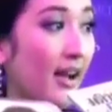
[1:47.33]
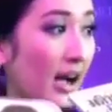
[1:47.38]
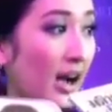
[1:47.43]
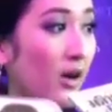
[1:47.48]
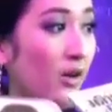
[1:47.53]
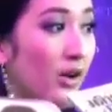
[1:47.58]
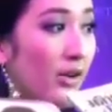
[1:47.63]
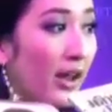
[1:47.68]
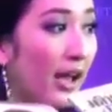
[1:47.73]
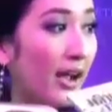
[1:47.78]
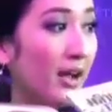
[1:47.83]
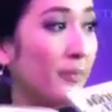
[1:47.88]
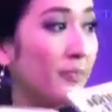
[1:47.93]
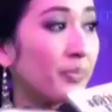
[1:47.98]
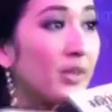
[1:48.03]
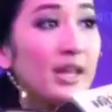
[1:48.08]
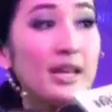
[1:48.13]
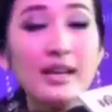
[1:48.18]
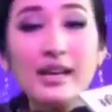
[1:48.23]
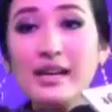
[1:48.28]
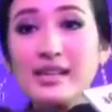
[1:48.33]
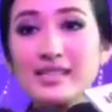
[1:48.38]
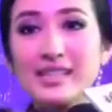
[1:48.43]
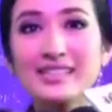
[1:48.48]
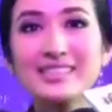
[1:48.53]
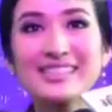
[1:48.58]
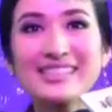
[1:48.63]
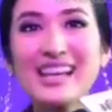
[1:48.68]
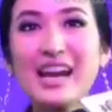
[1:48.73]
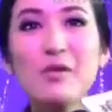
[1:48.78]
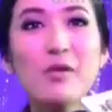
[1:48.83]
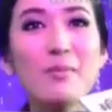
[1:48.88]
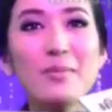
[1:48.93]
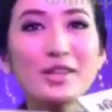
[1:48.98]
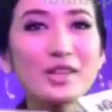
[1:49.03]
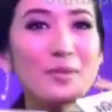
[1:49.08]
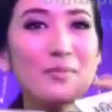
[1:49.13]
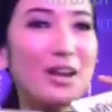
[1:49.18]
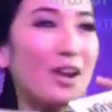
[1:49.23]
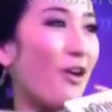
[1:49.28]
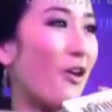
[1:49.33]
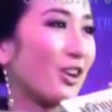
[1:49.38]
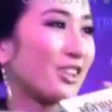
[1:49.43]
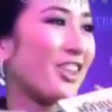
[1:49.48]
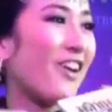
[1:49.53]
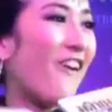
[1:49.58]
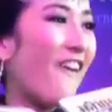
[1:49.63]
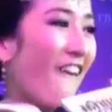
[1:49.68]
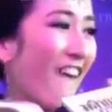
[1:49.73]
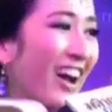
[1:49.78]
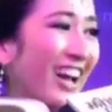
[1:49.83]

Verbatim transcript: กับเขาแล้วนะ เซ็นสัญญาว่าไม่ต้องมาร้องต่อ